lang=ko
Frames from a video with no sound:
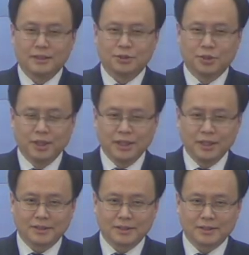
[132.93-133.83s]

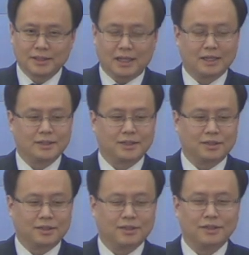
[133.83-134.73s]
최선을
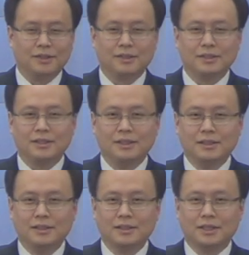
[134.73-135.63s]
다해서
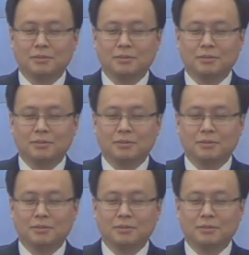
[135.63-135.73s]
있는